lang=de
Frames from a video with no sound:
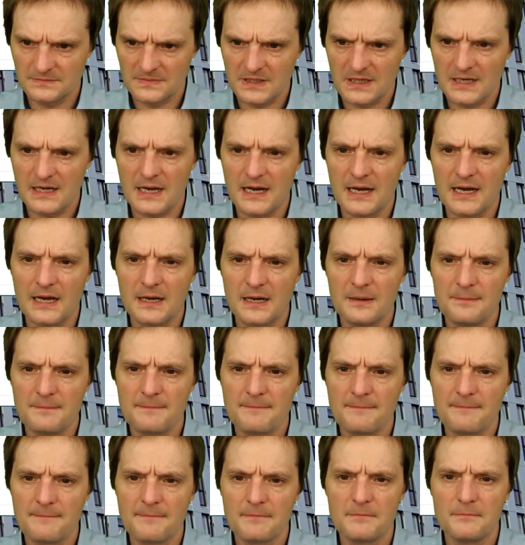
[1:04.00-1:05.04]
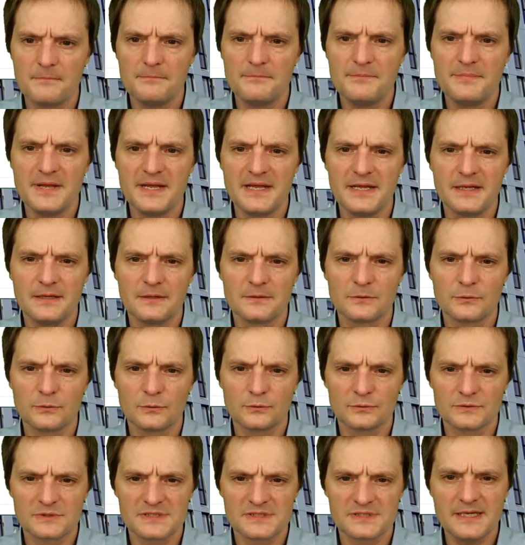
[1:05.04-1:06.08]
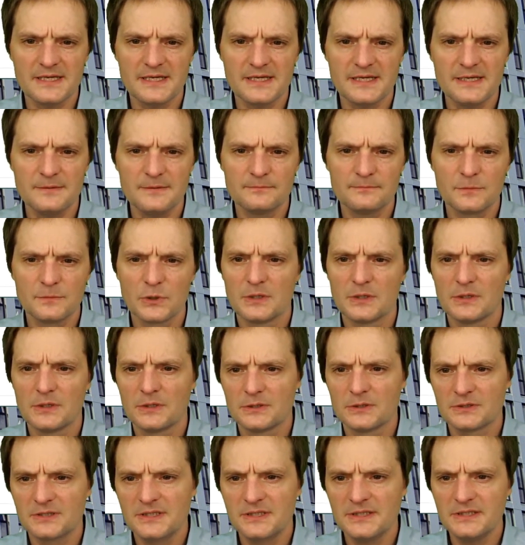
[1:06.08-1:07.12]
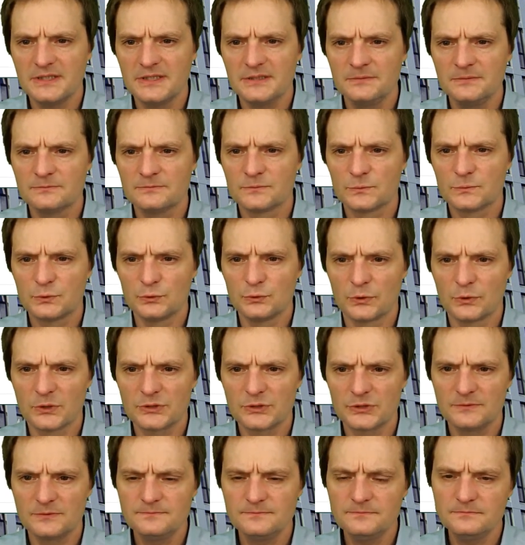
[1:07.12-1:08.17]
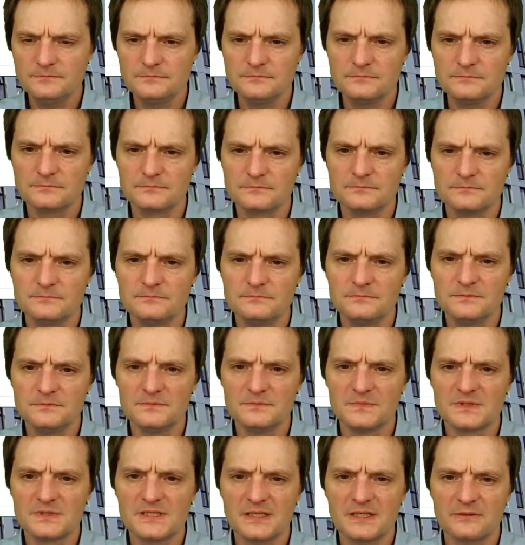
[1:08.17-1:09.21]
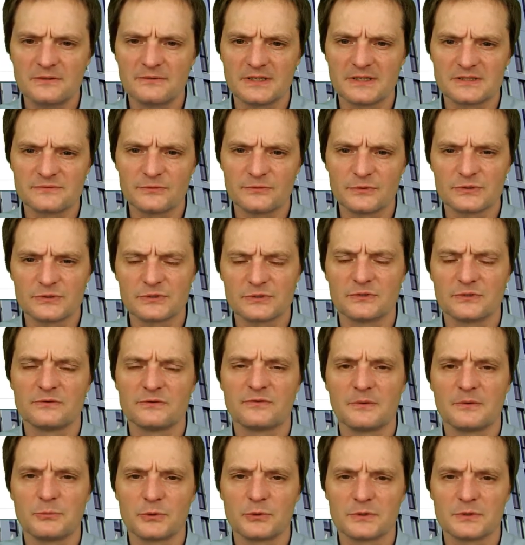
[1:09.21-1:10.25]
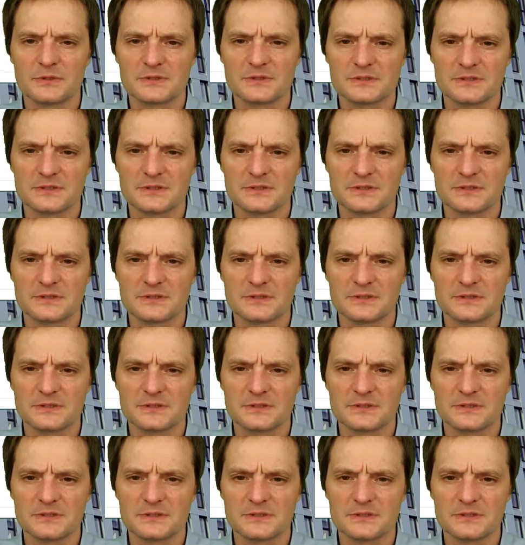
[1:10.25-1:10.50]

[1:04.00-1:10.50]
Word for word: A, B und C, die durch Sequenzflüsse verbunden sind.